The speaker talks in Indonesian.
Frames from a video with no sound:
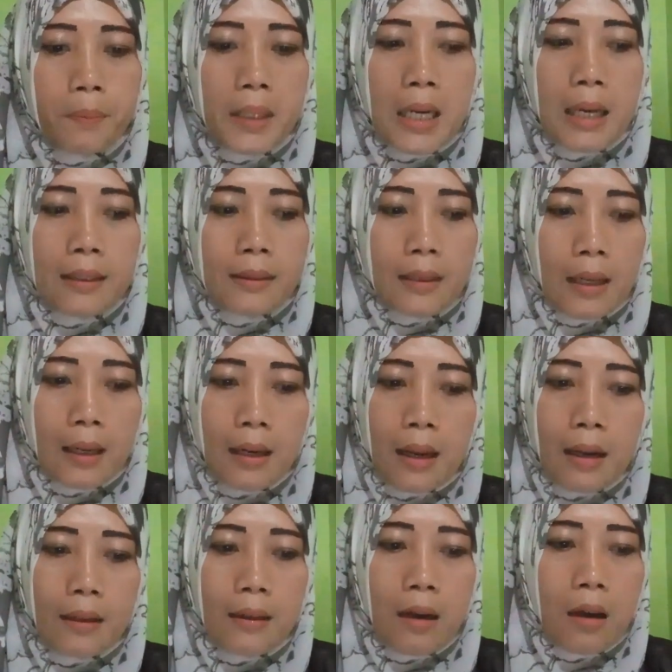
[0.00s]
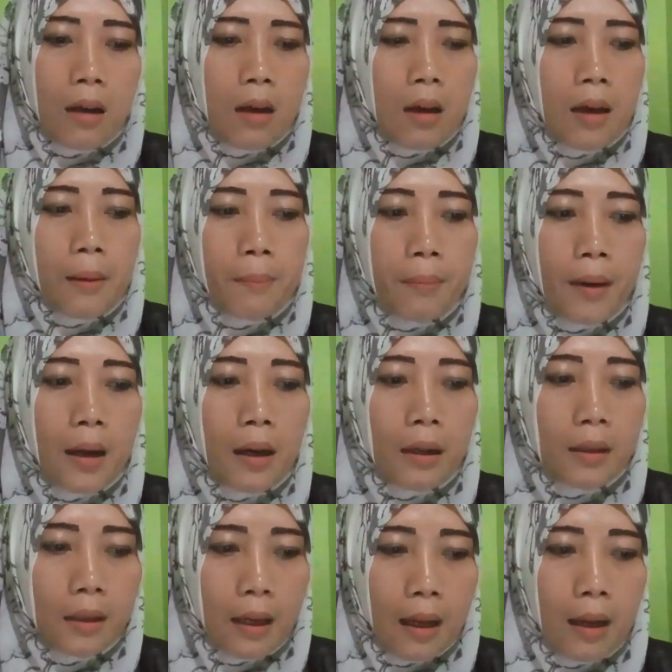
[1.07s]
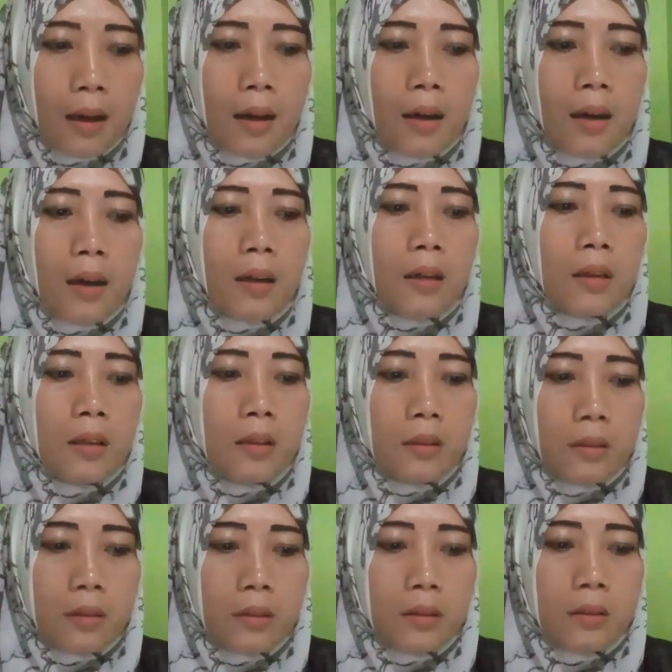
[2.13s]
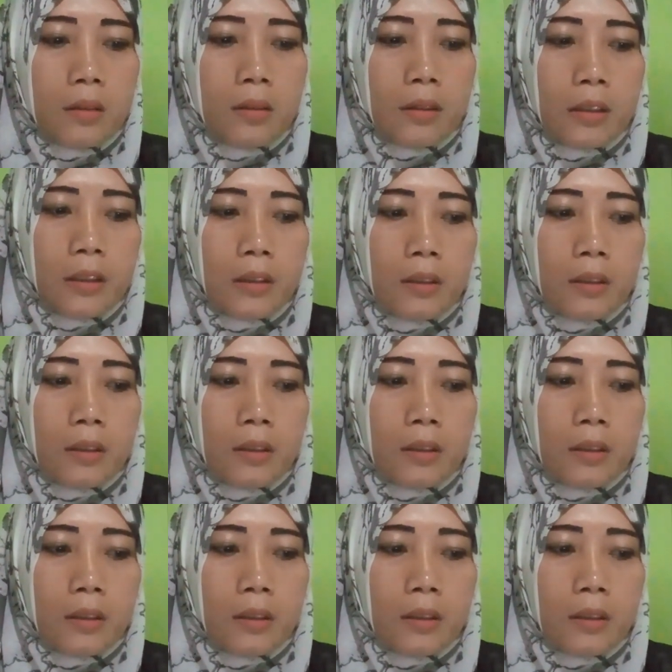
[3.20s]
penasaran apakah uh,